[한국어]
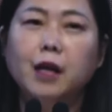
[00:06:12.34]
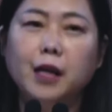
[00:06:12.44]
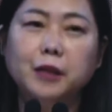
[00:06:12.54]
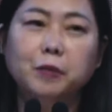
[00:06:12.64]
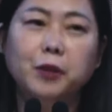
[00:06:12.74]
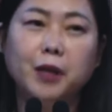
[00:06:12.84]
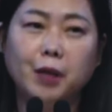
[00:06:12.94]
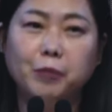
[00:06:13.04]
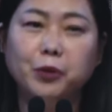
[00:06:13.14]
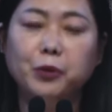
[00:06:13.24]
하시면서
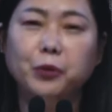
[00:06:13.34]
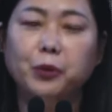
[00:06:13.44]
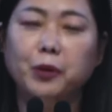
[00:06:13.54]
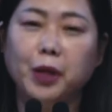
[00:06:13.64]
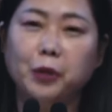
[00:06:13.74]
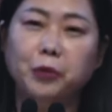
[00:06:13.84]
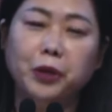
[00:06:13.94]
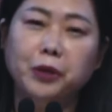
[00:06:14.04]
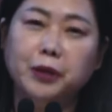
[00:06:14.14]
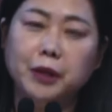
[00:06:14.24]
앞으로도 계속
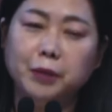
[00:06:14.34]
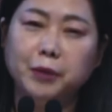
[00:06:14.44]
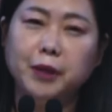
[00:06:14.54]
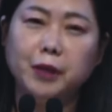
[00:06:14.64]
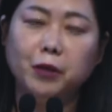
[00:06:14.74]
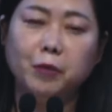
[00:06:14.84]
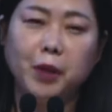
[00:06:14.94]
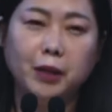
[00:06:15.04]
이어진 입신에서